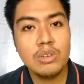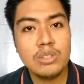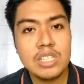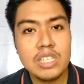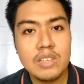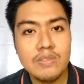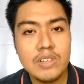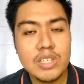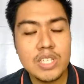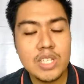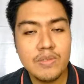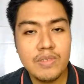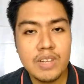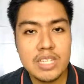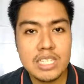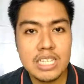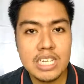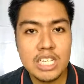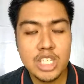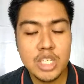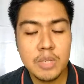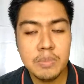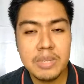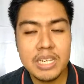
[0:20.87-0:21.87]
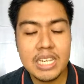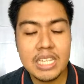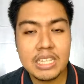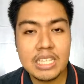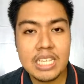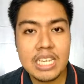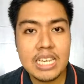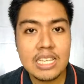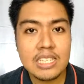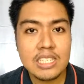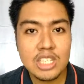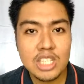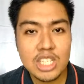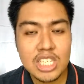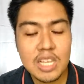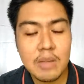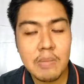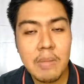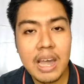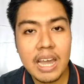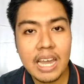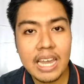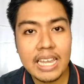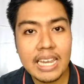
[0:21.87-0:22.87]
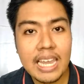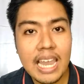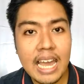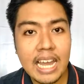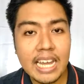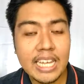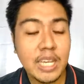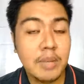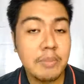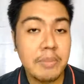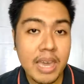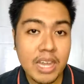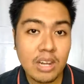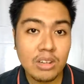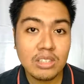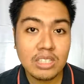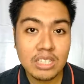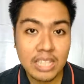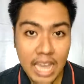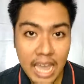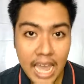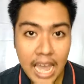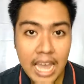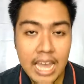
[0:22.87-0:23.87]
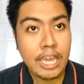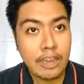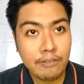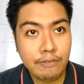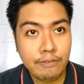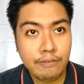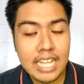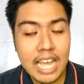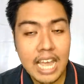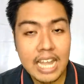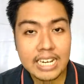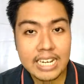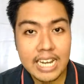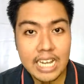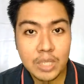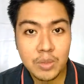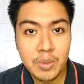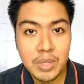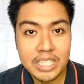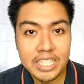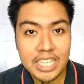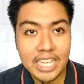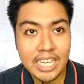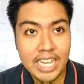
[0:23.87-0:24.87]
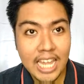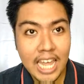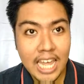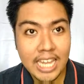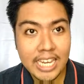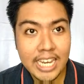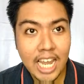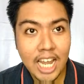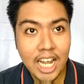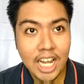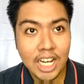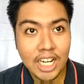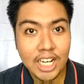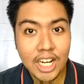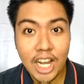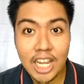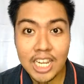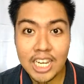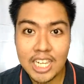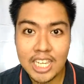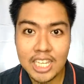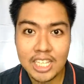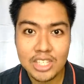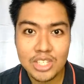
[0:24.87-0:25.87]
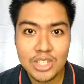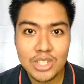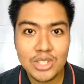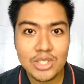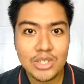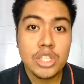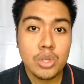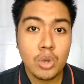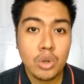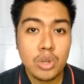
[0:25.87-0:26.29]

Yung civil service eligibility, isa siya sa mga kailangan na meron ka if nakagraduate ka na ng college.